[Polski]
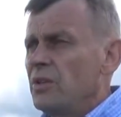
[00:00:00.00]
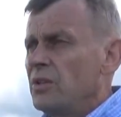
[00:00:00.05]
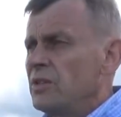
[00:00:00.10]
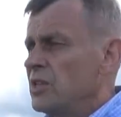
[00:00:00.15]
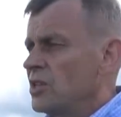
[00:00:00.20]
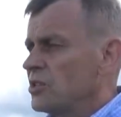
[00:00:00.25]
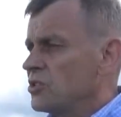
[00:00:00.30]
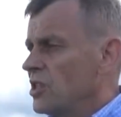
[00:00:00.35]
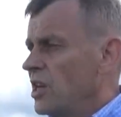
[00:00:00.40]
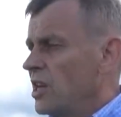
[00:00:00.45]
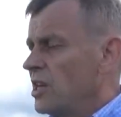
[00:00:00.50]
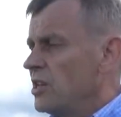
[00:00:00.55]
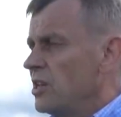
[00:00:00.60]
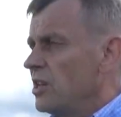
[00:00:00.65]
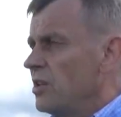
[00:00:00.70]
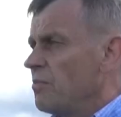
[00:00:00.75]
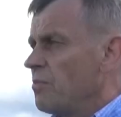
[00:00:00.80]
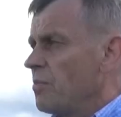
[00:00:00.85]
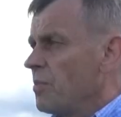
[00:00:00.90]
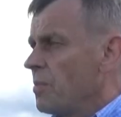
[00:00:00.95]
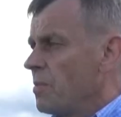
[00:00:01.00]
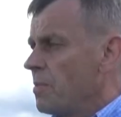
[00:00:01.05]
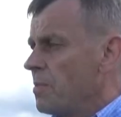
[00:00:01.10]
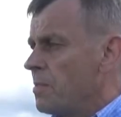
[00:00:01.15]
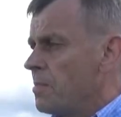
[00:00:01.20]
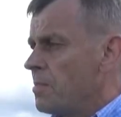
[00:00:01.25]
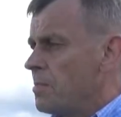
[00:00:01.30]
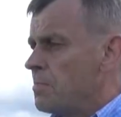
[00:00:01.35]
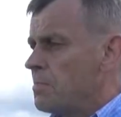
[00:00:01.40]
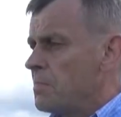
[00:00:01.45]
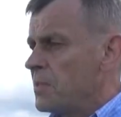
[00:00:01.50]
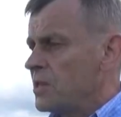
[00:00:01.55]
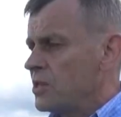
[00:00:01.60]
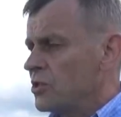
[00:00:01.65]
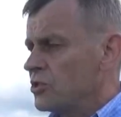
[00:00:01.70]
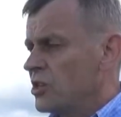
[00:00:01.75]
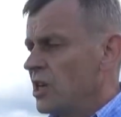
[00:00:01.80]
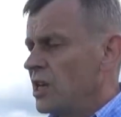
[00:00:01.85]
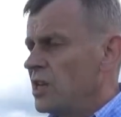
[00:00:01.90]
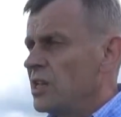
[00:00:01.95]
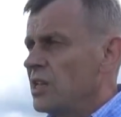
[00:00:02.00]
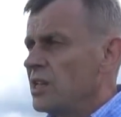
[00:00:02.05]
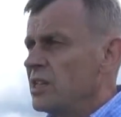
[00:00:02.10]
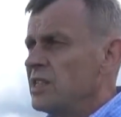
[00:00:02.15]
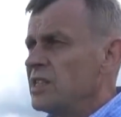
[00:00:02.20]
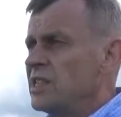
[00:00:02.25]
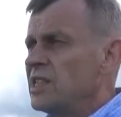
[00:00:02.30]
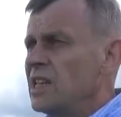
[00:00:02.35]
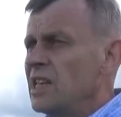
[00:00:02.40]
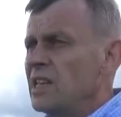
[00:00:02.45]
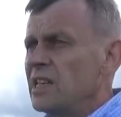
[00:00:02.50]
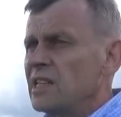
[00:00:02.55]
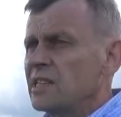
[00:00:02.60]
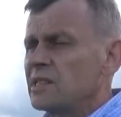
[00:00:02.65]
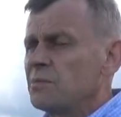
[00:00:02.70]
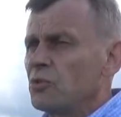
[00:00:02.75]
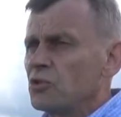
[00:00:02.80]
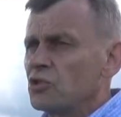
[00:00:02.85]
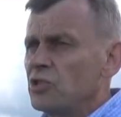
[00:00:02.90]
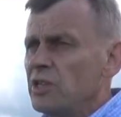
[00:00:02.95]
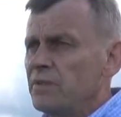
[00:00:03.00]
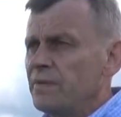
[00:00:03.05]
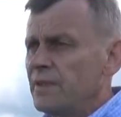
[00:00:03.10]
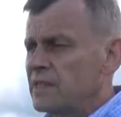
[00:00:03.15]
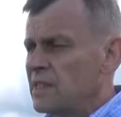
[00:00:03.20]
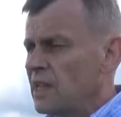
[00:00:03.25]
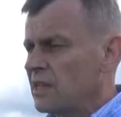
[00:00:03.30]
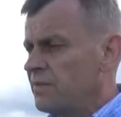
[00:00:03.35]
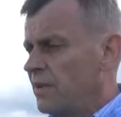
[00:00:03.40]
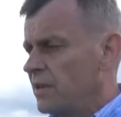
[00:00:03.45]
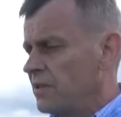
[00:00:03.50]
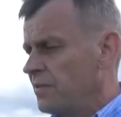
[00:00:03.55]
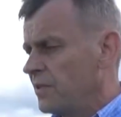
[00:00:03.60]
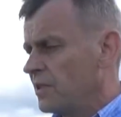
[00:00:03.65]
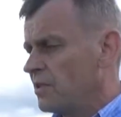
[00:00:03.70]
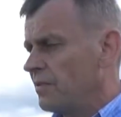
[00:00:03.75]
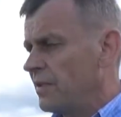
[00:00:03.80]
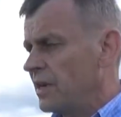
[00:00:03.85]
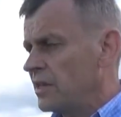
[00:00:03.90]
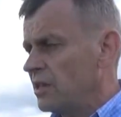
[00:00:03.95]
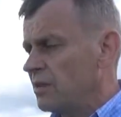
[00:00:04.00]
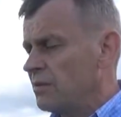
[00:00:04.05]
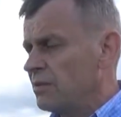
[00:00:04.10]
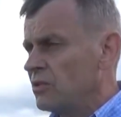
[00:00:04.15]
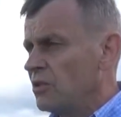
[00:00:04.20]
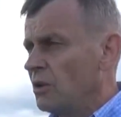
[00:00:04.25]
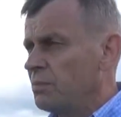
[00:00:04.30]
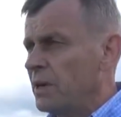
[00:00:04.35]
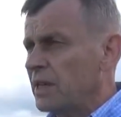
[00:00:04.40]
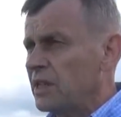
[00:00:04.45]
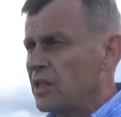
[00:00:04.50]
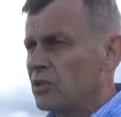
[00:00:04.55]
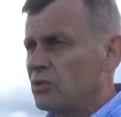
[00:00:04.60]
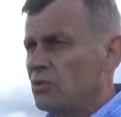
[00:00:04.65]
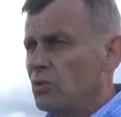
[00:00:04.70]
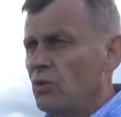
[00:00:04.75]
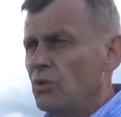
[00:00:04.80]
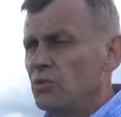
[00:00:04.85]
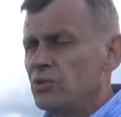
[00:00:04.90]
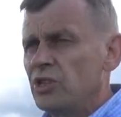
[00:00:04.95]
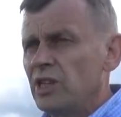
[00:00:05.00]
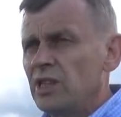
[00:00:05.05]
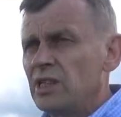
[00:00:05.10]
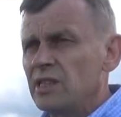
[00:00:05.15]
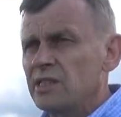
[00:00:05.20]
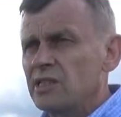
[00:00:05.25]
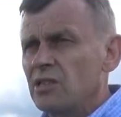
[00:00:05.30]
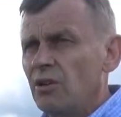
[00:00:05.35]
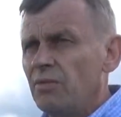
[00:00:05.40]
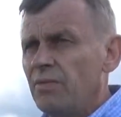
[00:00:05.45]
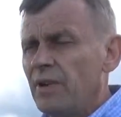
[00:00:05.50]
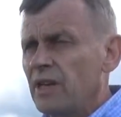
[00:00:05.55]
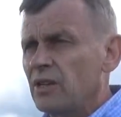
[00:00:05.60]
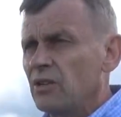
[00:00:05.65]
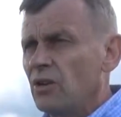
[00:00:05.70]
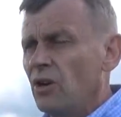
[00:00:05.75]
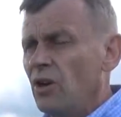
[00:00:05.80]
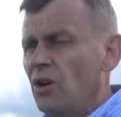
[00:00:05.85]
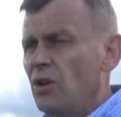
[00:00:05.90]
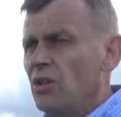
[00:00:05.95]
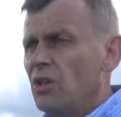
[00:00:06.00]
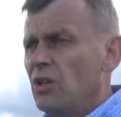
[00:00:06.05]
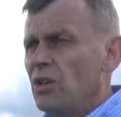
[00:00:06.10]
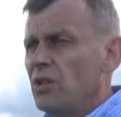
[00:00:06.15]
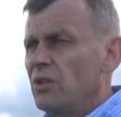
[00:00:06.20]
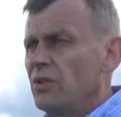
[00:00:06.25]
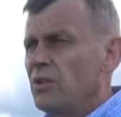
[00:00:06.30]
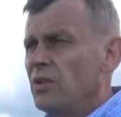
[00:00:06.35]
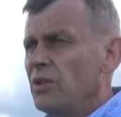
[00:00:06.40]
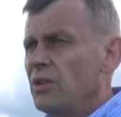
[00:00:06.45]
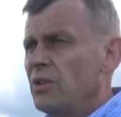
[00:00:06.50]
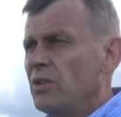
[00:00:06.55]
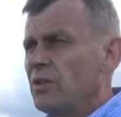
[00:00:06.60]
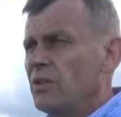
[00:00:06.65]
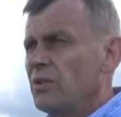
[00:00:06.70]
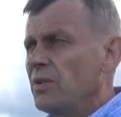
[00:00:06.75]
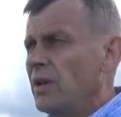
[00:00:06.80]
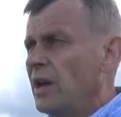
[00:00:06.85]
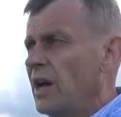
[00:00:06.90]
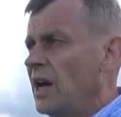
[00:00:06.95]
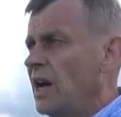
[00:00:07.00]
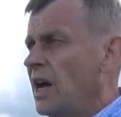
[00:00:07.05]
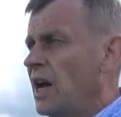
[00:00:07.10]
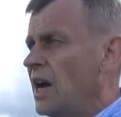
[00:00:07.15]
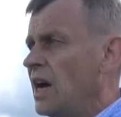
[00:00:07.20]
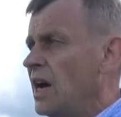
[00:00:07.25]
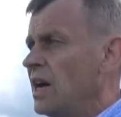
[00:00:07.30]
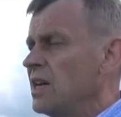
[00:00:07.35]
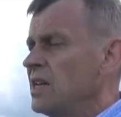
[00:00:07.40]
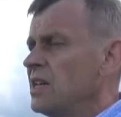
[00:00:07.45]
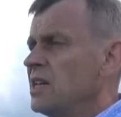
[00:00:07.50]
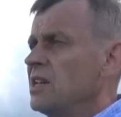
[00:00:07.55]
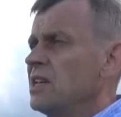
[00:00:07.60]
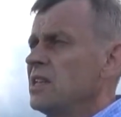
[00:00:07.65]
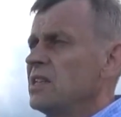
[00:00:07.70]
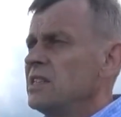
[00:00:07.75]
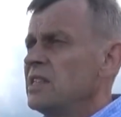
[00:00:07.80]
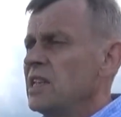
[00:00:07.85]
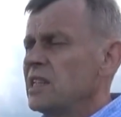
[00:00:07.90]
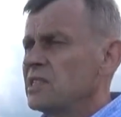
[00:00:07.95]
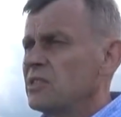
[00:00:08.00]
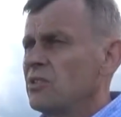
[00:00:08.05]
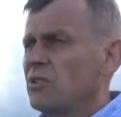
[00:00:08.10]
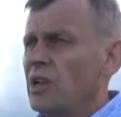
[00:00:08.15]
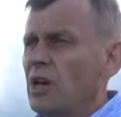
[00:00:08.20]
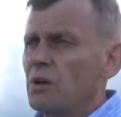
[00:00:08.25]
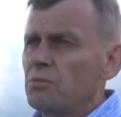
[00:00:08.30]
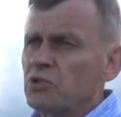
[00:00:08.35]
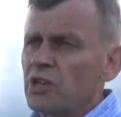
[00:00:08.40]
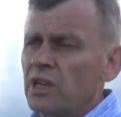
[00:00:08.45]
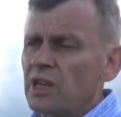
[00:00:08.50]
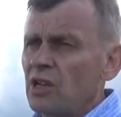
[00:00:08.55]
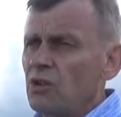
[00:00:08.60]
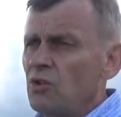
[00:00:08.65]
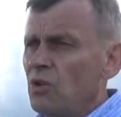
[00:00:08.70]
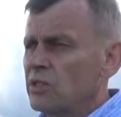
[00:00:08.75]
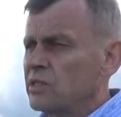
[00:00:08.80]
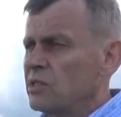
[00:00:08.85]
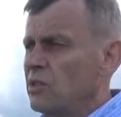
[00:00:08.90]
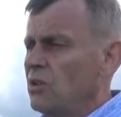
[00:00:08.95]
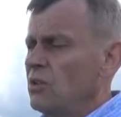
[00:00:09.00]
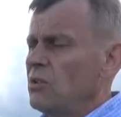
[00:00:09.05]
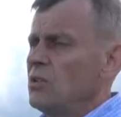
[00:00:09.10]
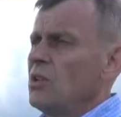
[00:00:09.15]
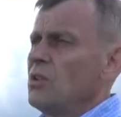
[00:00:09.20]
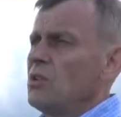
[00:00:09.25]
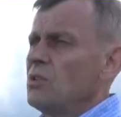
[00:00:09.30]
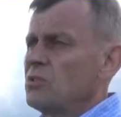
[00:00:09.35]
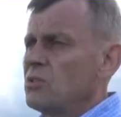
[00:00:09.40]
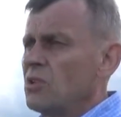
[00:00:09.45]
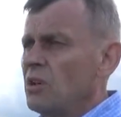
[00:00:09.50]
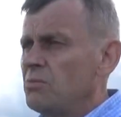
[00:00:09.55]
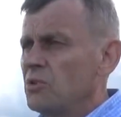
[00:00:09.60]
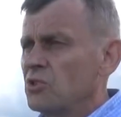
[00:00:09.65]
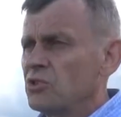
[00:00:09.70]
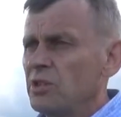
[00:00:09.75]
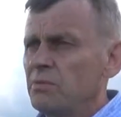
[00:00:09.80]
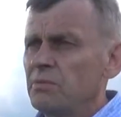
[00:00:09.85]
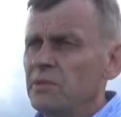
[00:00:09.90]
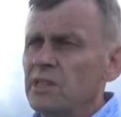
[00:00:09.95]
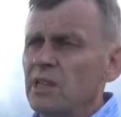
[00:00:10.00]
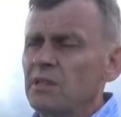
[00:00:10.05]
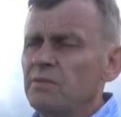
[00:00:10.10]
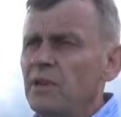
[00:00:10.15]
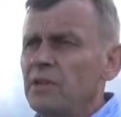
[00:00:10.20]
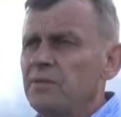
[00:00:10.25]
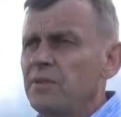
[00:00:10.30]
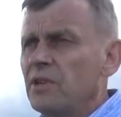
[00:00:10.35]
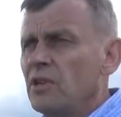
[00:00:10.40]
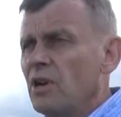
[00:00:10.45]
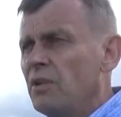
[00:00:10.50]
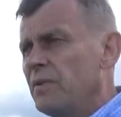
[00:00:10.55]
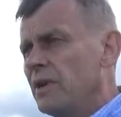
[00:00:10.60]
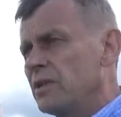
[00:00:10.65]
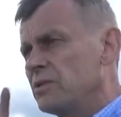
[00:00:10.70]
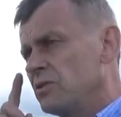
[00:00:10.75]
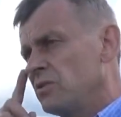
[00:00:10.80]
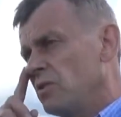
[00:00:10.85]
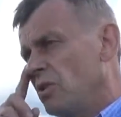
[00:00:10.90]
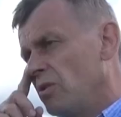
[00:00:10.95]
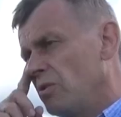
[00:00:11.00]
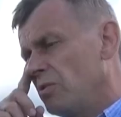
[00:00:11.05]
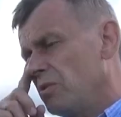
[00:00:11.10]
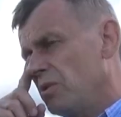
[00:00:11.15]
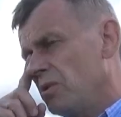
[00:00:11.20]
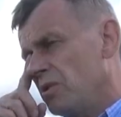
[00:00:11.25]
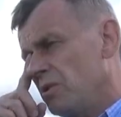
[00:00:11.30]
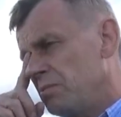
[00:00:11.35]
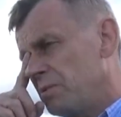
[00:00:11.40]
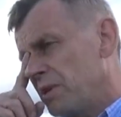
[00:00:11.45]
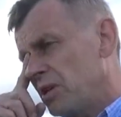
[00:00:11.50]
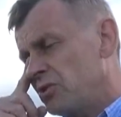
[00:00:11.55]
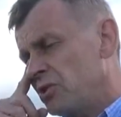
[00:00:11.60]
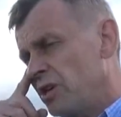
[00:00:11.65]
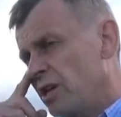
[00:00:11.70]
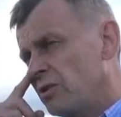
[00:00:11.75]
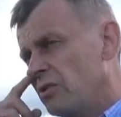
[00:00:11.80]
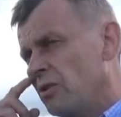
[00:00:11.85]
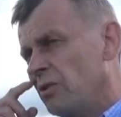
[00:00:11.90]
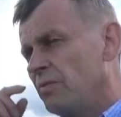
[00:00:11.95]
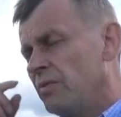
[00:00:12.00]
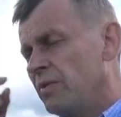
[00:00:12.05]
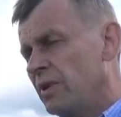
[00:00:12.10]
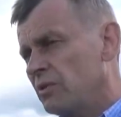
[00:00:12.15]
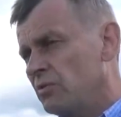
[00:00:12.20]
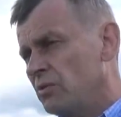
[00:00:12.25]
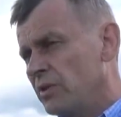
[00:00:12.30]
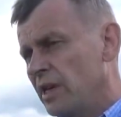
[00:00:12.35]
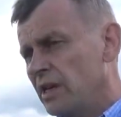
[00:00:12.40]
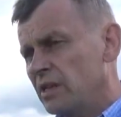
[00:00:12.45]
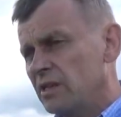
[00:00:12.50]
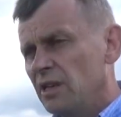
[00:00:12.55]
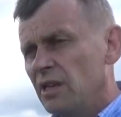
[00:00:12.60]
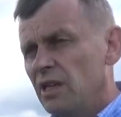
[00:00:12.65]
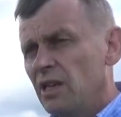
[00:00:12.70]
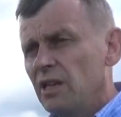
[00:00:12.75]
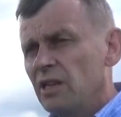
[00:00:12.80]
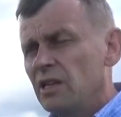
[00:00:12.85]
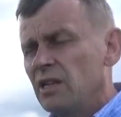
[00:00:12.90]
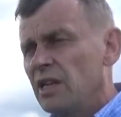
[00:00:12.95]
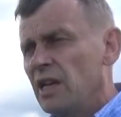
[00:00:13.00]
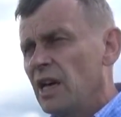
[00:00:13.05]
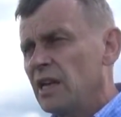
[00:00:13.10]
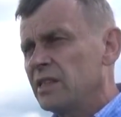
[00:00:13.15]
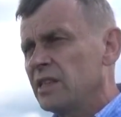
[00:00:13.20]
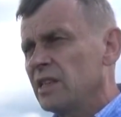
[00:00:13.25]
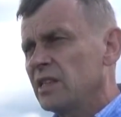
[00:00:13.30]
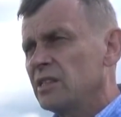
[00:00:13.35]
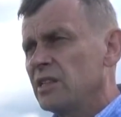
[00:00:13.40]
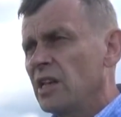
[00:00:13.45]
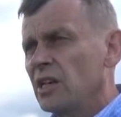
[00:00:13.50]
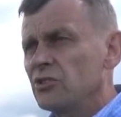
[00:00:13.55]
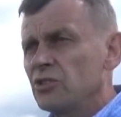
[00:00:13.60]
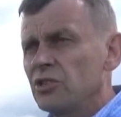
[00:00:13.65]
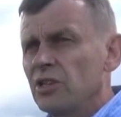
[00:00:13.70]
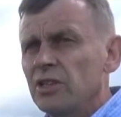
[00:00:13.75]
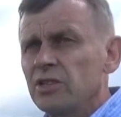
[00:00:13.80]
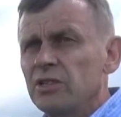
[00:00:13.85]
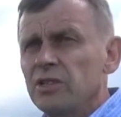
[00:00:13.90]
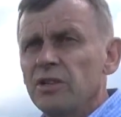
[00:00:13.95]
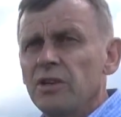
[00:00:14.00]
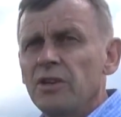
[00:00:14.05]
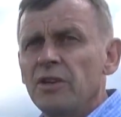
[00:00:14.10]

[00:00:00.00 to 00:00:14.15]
Jeżeli, mm, jeżeli nie jest możliwe zakwalifikowanie do pakietu siedliskowego, a jest to na obszarach OSO, to możemy zakwalifikować do ptasiego. Warunek dla tych naszych